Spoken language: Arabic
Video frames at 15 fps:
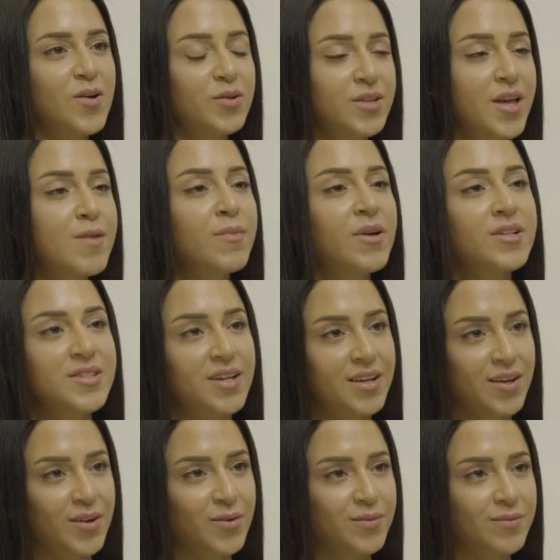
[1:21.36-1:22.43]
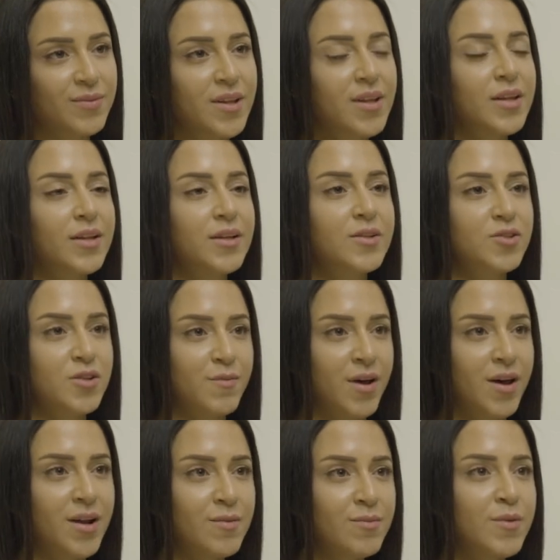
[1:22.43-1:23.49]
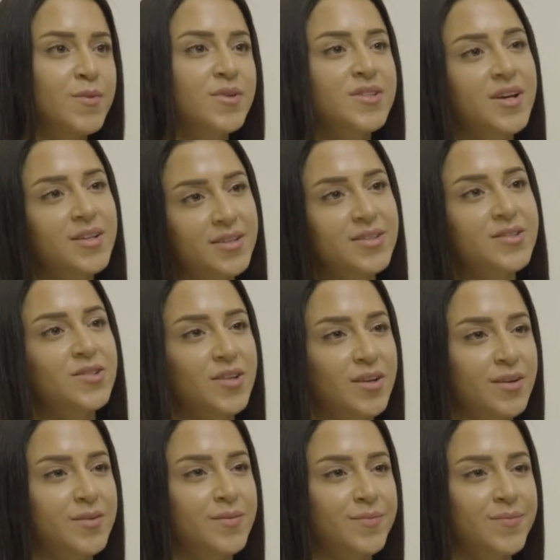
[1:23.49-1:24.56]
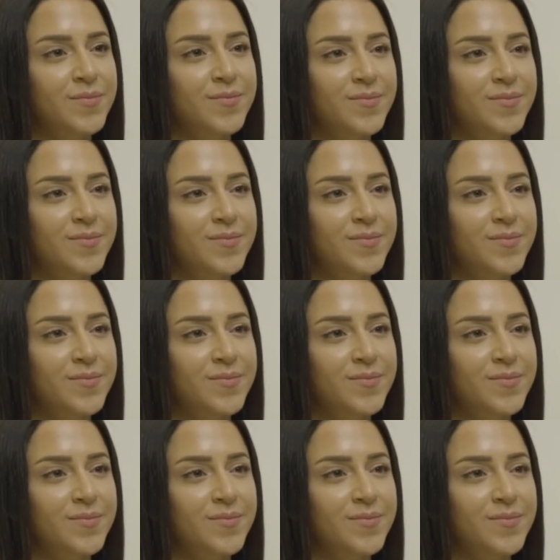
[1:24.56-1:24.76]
ودايما تذكروا الجمال ببساطة الشيء